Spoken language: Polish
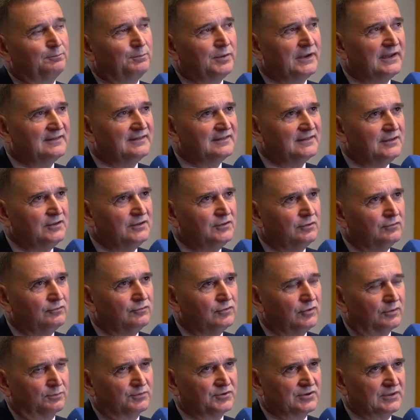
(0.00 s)
Prace idą
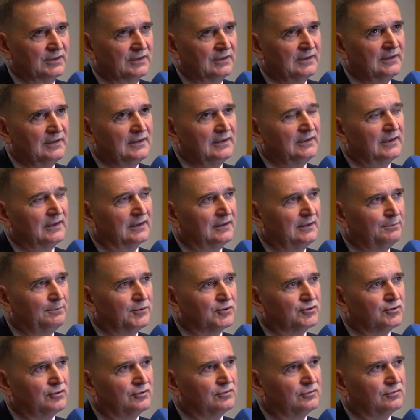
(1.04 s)
dobrze. Jak na
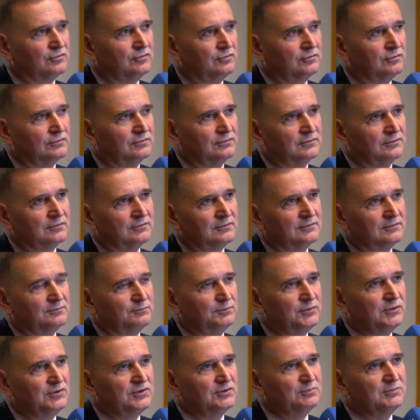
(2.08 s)
początku
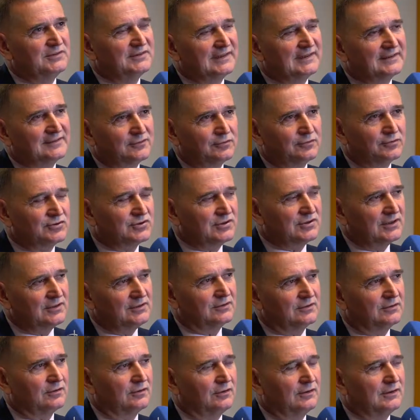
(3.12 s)
byliśmy
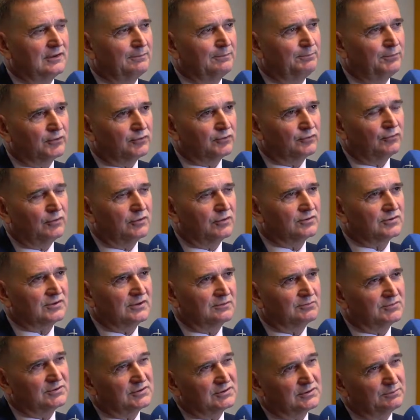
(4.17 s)
zaskoczeni trochę
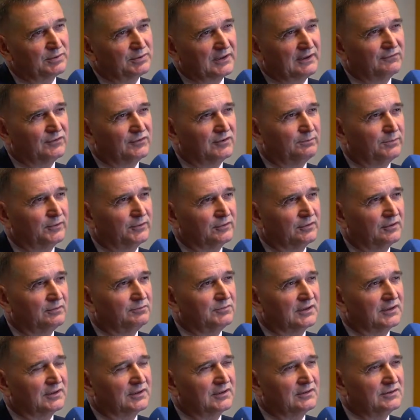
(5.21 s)
podłożem, gdzie
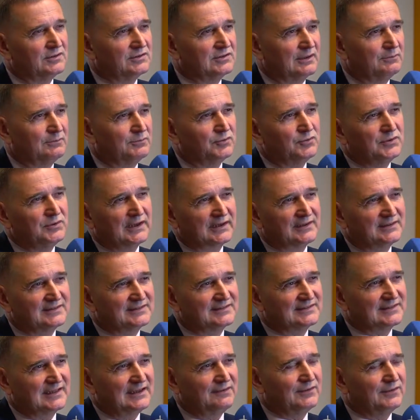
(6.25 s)
prawdopodobnie kiedyś tam były jakieś
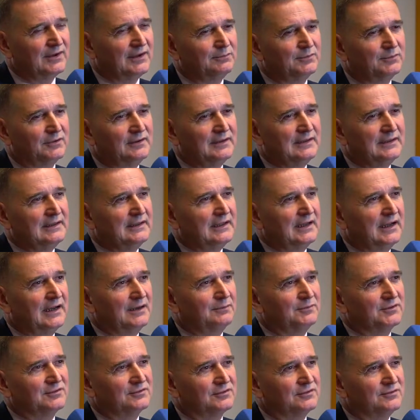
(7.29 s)
stawy albo,
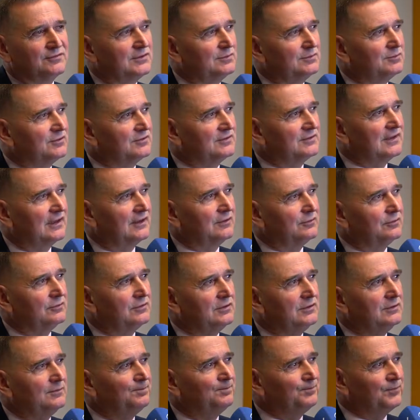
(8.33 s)
albo coś w tym rodzaju
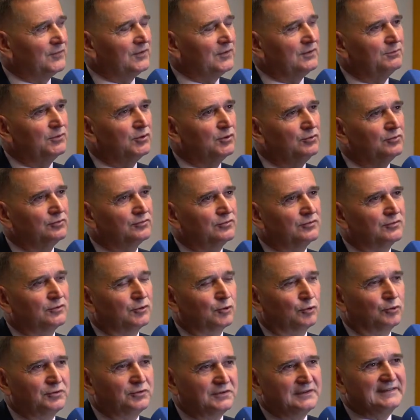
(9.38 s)
i, i był
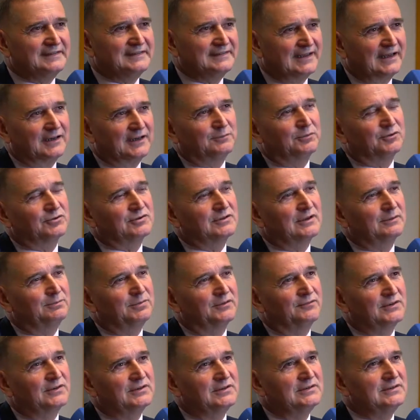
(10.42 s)
trudny start, można
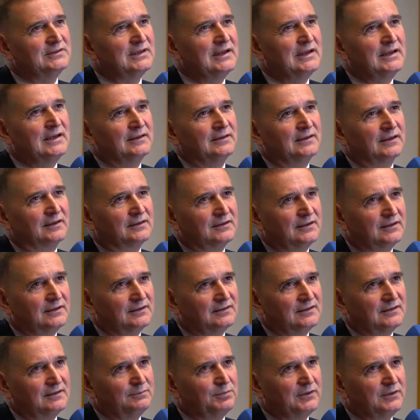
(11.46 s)
powiedzieć, tak
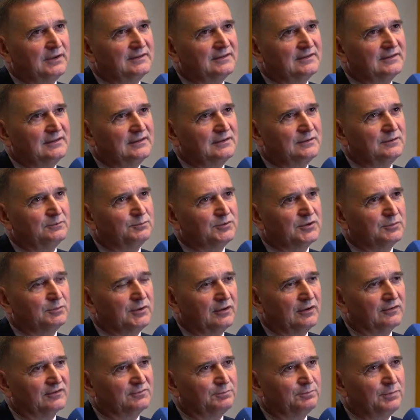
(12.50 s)
teraz te prace
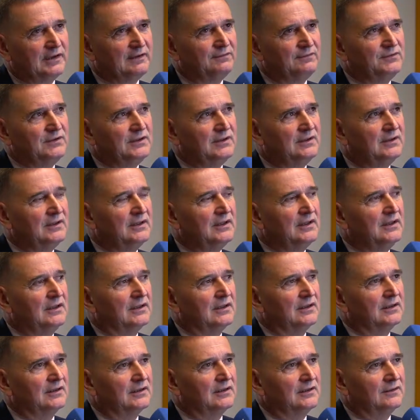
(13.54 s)
przebiegają sprawnie,
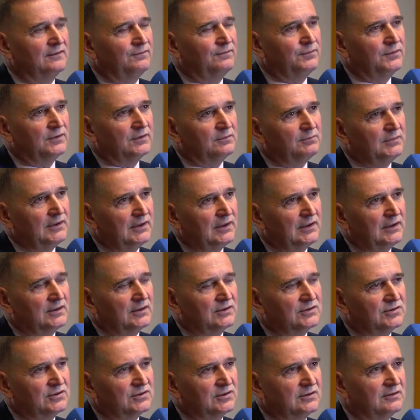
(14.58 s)

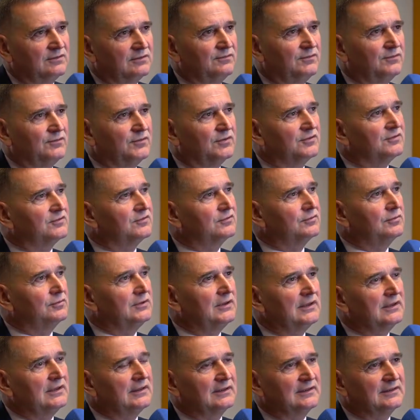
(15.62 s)
firma się
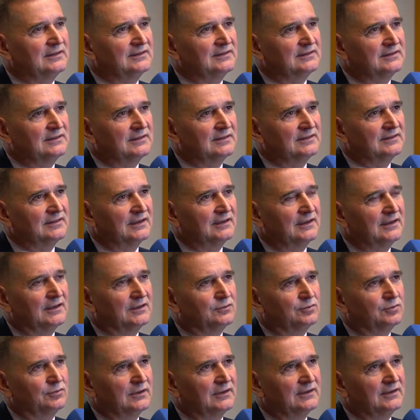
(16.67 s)
wywiązuje z tych zadań,
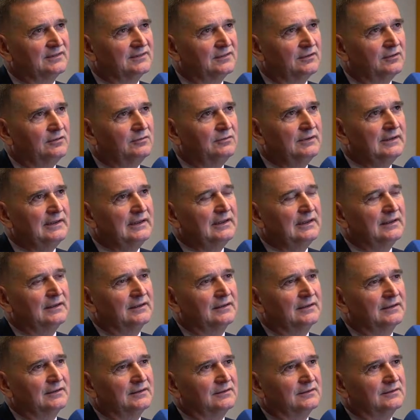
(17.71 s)
które są.
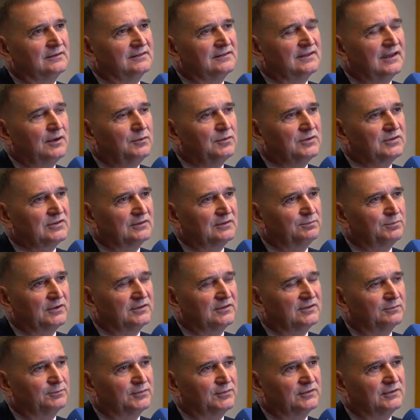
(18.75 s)
E, cały czas
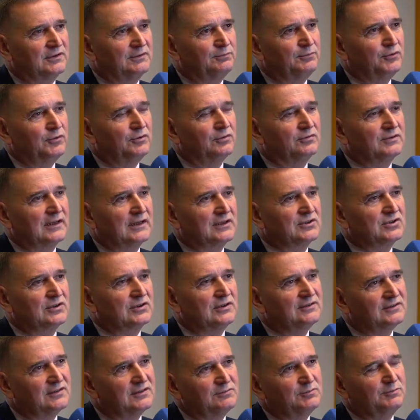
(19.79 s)
prace postępują, także
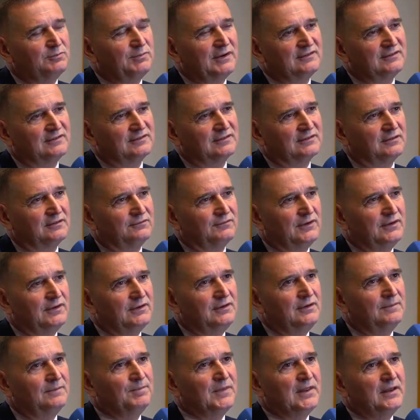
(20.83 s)
jesteśmy bardzo
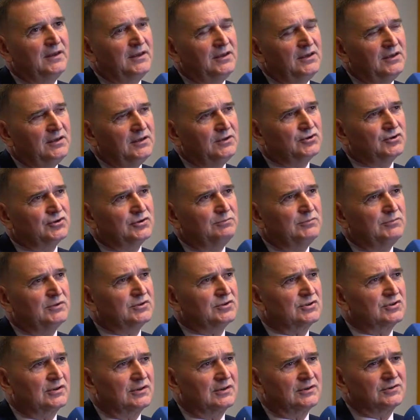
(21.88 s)
zadowoleni i liczymy,
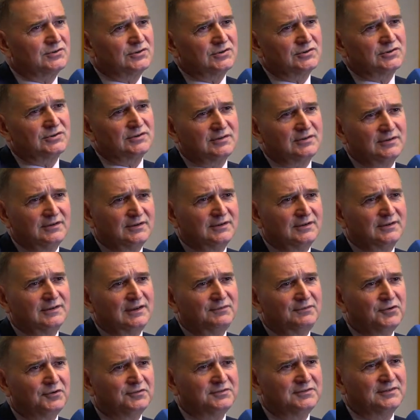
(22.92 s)
że gdzieś e, na
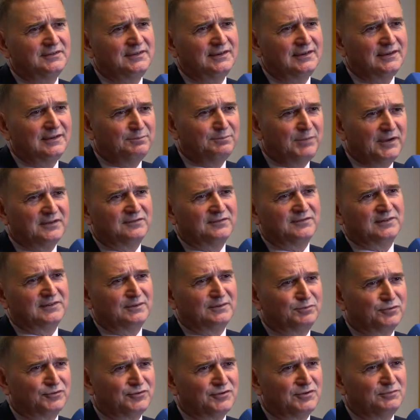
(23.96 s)
wiosnę Państwa
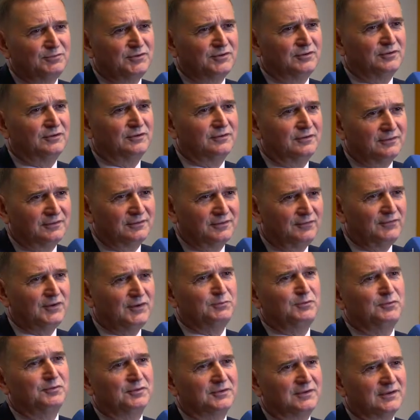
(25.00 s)
zaprosimy do nowej
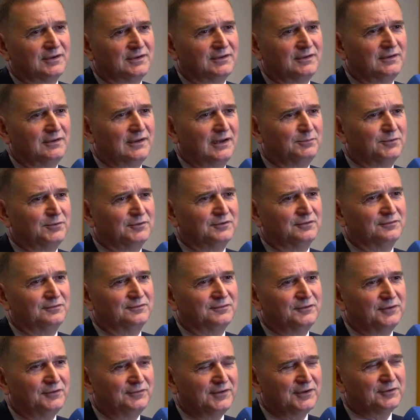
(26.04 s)
biblioteki albo do
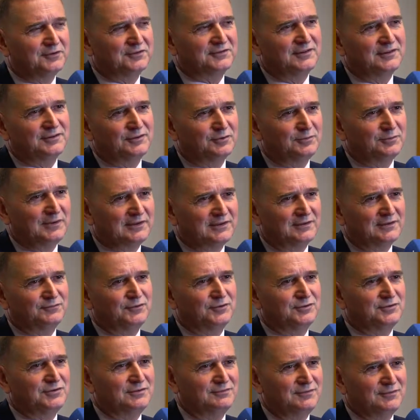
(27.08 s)
nowego Centrum
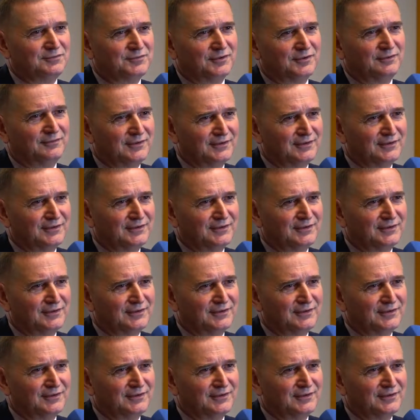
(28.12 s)
Aktywności Wiwkowej.